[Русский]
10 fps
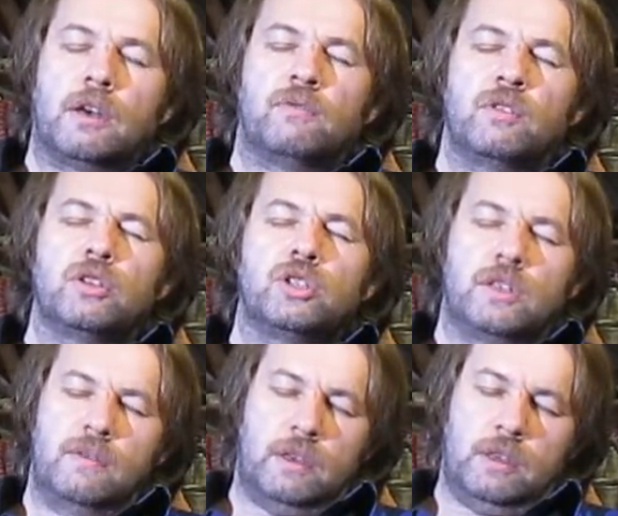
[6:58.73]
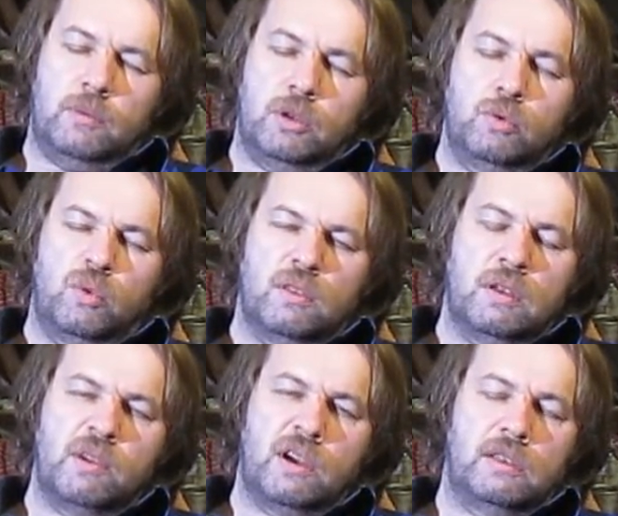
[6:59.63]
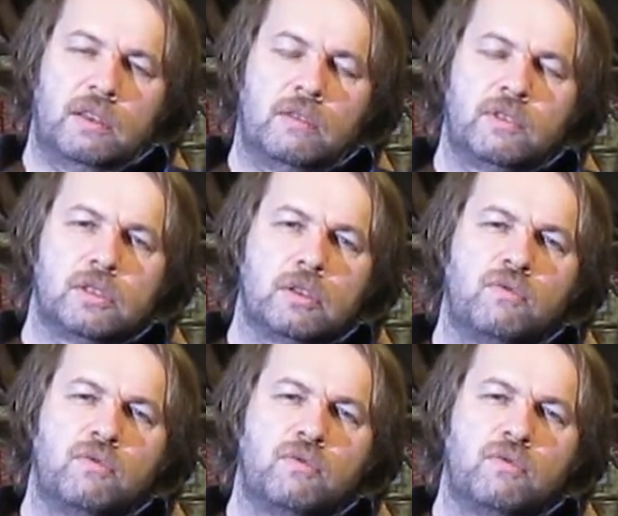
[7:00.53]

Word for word: В 2009 году, когда мы хотели выставить